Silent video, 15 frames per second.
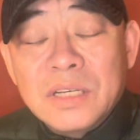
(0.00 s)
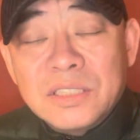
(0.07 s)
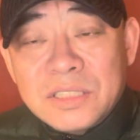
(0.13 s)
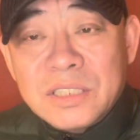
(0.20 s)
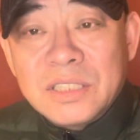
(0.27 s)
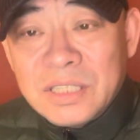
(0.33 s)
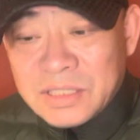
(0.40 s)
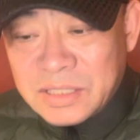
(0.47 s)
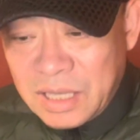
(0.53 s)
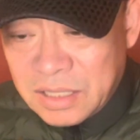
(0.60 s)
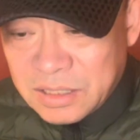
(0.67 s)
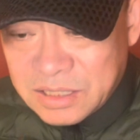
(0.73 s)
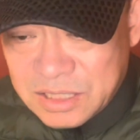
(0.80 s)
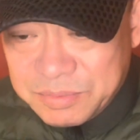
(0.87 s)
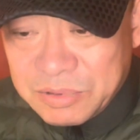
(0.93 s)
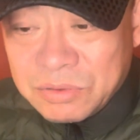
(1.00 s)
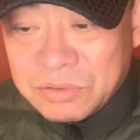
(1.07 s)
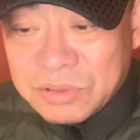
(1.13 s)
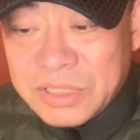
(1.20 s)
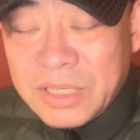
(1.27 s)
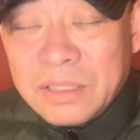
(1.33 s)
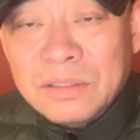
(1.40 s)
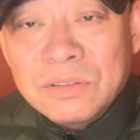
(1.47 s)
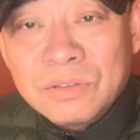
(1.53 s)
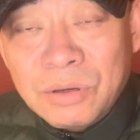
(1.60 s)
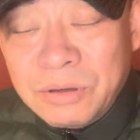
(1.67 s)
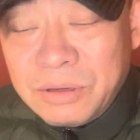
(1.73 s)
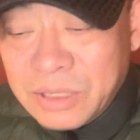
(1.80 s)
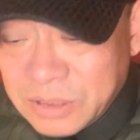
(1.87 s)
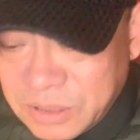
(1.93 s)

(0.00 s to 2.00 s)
制定党的基本路线，确